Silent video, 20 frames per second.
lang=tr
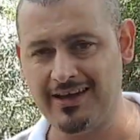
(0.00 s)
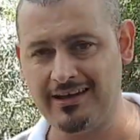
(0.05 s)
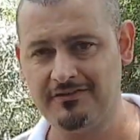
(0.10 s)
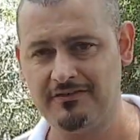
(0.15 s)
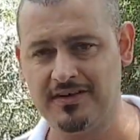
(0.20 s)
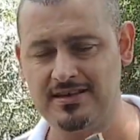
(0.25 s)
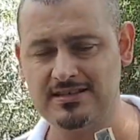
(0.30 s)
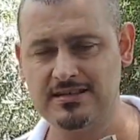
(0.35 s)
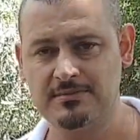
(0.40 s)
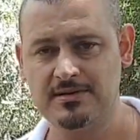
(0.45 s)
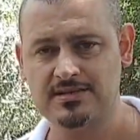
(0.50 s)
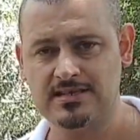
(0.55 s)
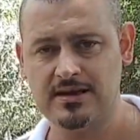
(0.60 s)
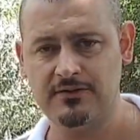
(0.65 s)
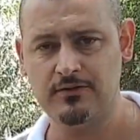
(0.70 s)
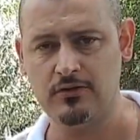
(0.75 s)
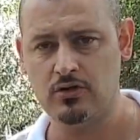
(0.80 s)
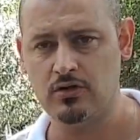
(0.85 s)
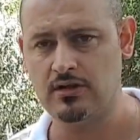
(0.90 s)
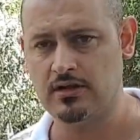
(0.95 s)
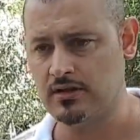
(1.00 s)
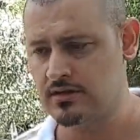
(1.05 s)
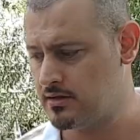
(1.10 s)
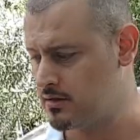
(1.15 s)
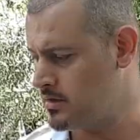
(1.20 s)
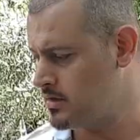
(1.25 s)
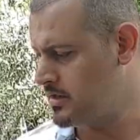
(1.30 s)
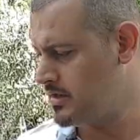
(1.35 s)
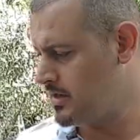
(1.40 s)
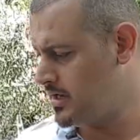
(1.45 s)
en fazla masraflı olanın
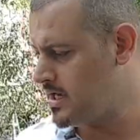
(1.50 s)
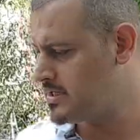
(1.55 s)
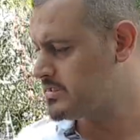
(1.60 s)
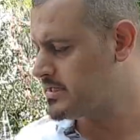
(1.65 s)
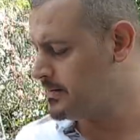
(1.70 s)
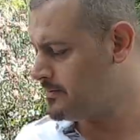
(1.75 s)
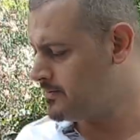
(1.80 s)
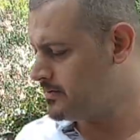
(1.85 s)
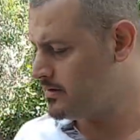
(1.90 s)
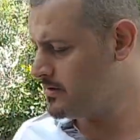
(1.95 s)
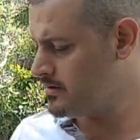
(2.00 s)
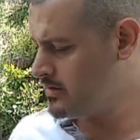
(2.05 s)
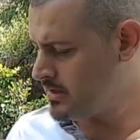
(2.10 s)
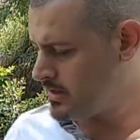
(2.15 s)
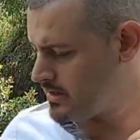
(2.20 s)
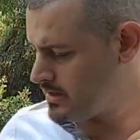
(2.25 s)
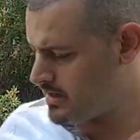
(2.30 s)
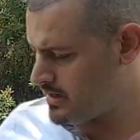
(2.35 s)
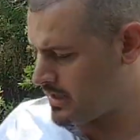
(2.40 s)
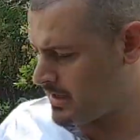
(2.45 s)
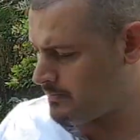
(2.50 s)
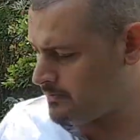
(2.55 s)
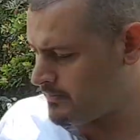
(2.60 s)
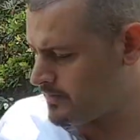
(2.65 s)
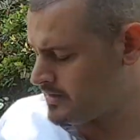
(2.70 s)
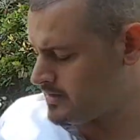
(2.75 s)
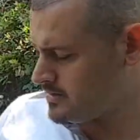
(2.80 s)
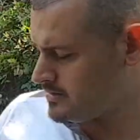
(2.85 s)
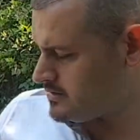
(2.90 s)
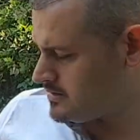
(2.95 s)
hesabını
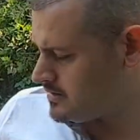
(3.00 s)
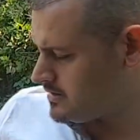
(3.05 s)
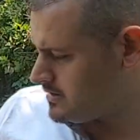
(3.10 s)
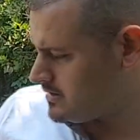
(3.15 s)
yapmayı